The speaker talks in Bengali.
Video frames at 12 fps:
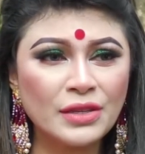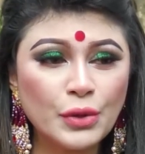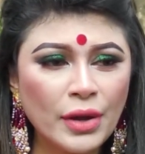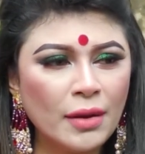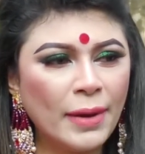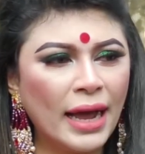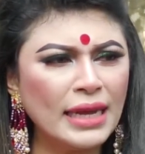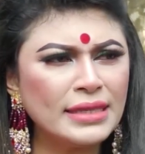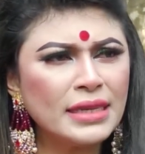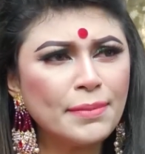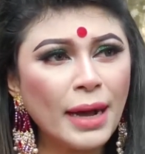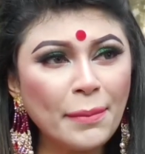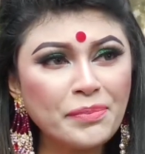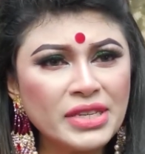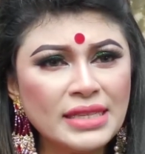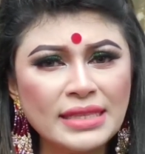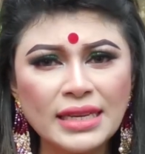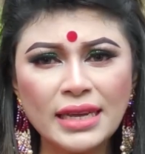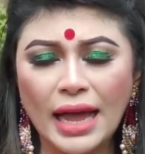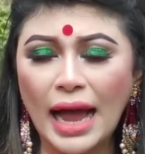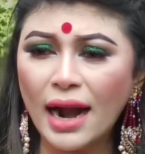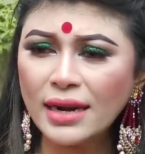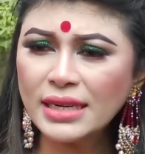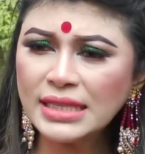সোহেল ভাই সে ভাবছে যে
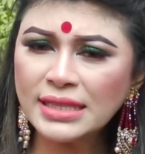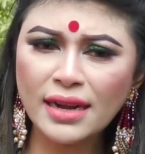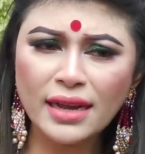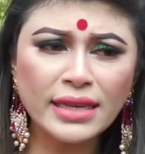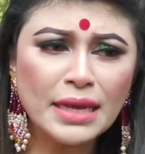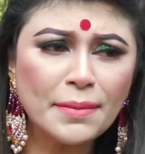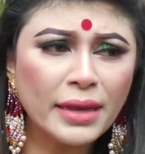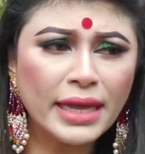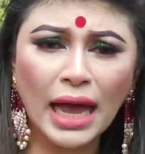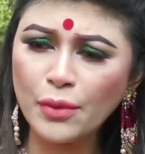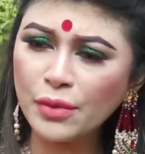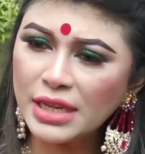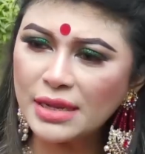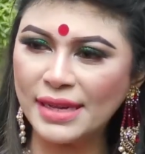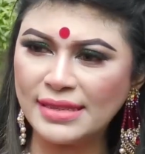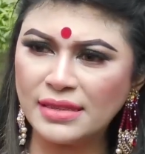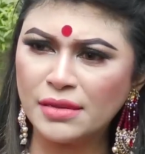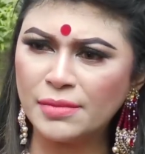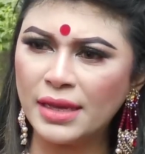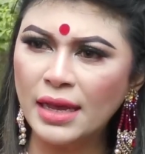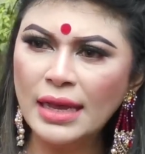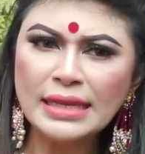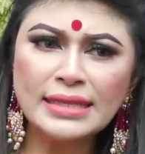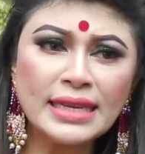আর্টিস্টরা কী বা কেন ডিগবাজি দিবে
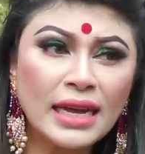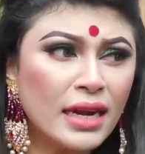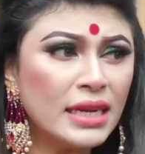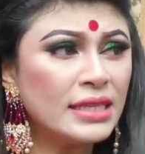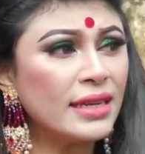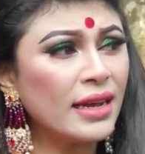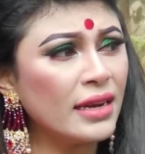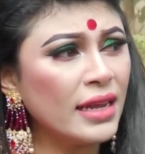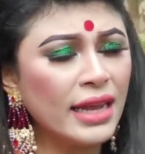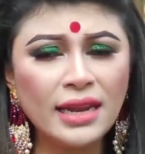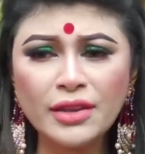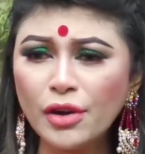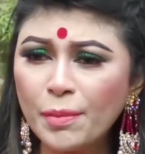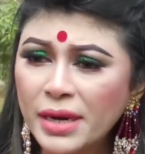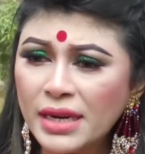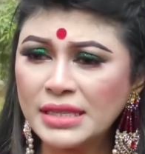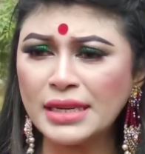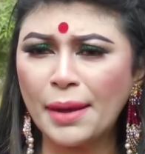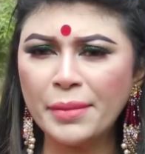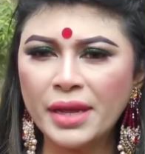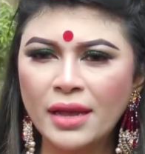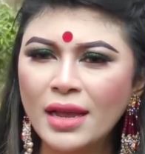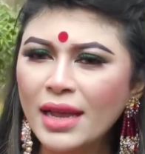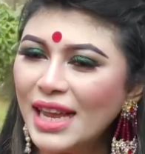যেখানে সেখানে হেলিকপ্টারের সামনে
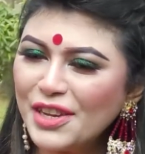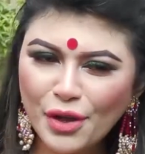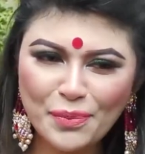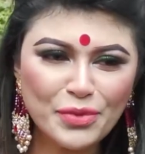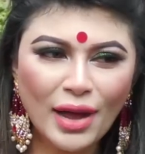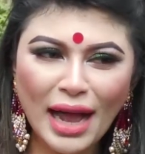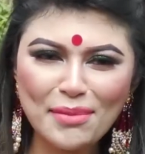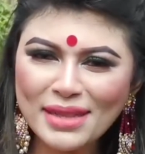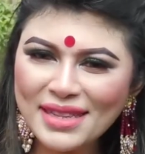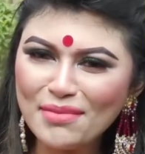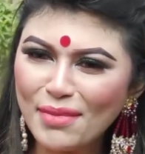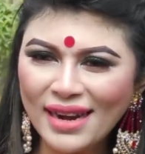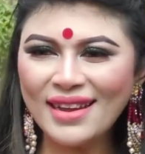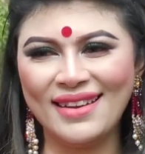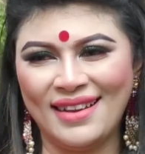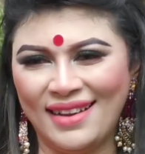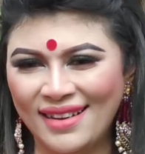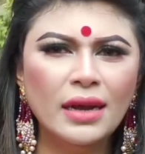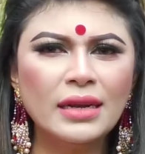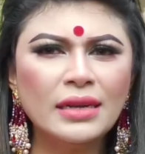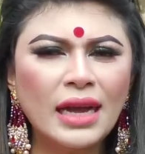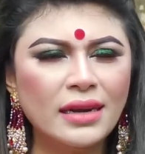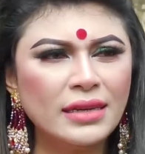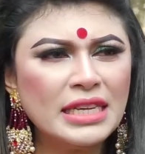এসব তো আমাদের মানায় না
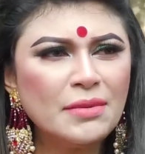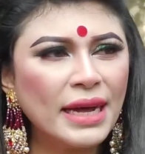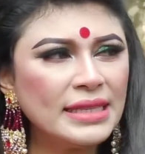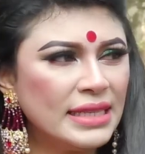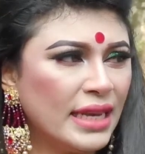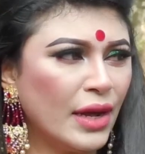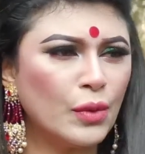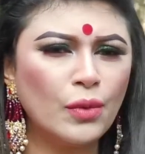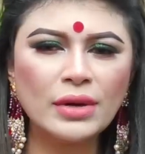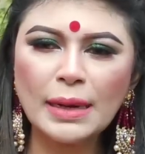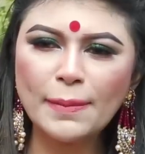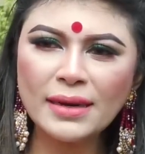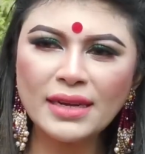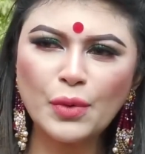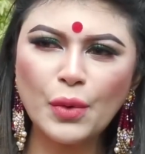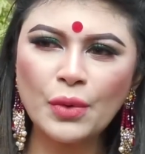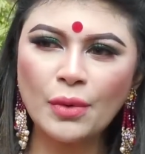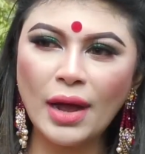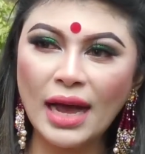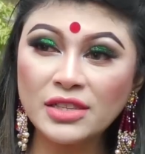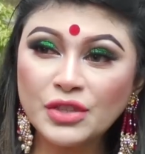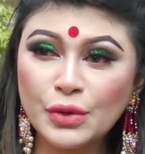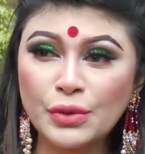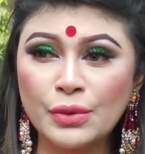না ডিগবাজি কেন উল্টাপাল্টা কোনো
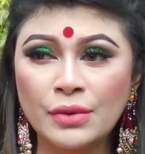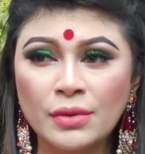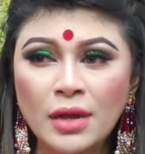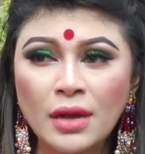আচরণ